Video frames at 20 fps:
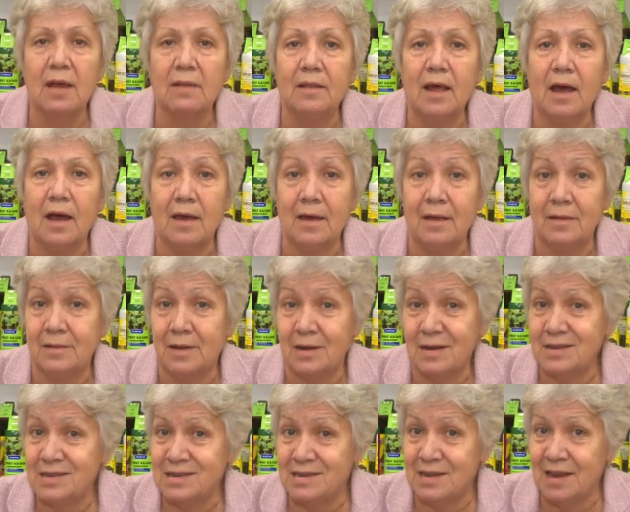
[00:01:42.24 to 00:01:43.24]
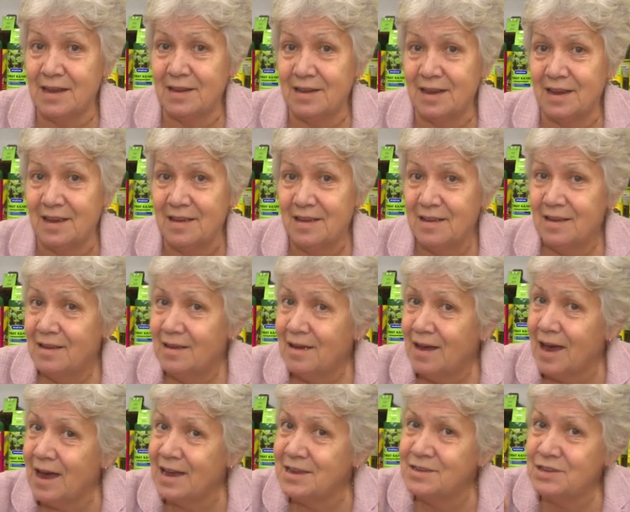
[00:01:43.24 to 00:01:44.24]
она, эта рассада –
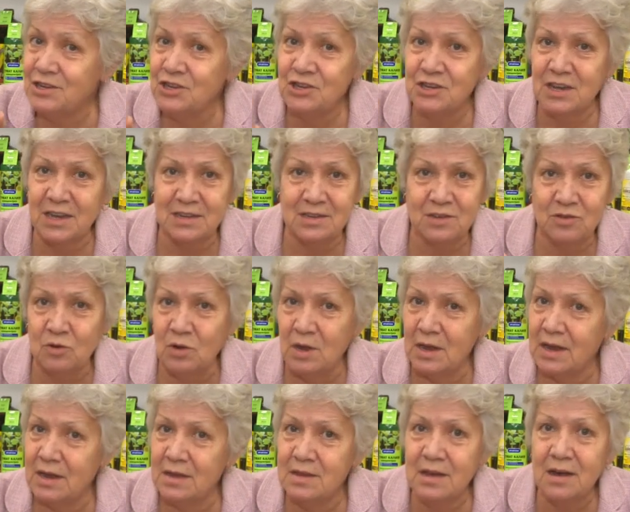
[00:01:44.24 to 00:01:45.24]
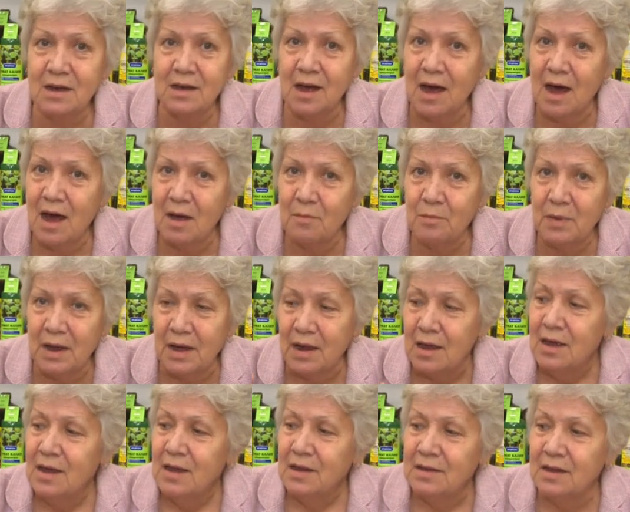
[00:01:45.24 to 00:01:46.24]
а сейчас только декабрь.
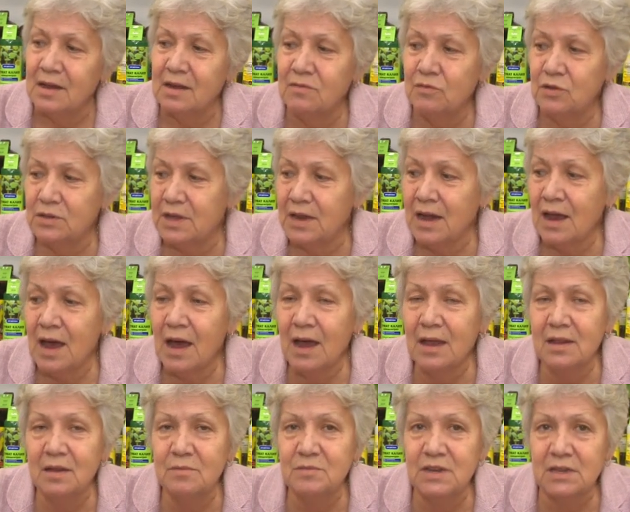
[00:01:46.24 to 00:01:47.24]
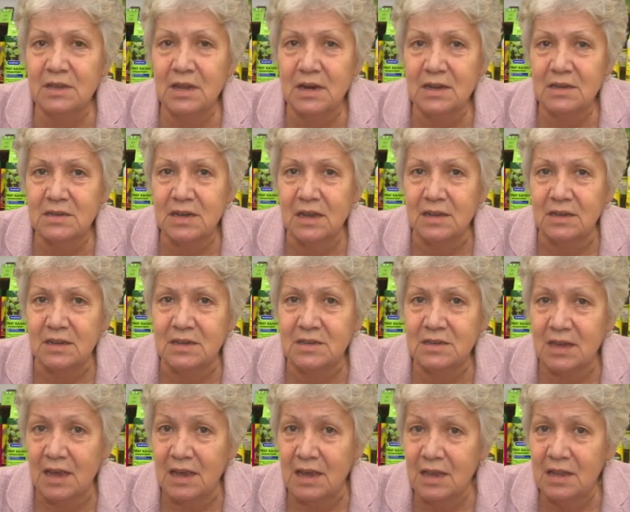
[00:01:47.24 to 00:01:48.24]
Так вот, рядом с этой рассадой
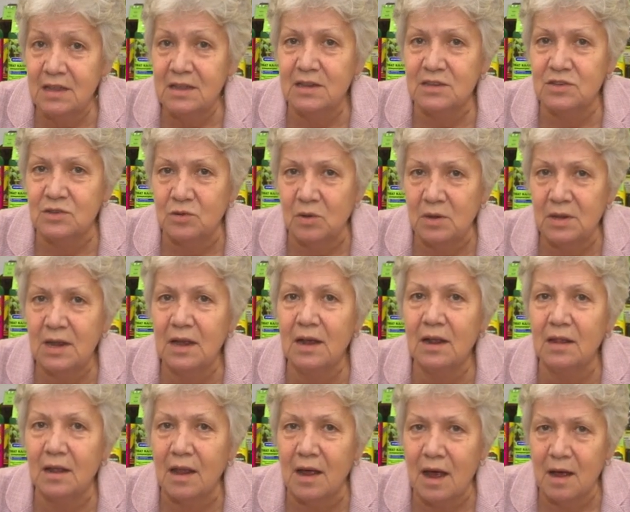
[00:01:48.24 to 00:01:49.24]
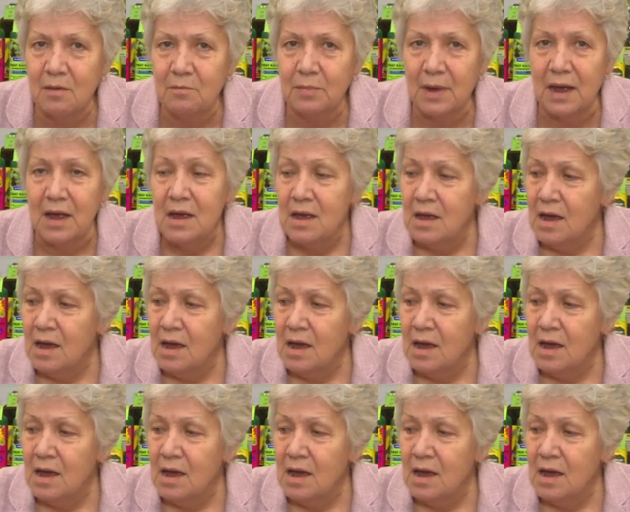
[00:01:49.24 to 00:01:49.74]
стоит настольная лампа.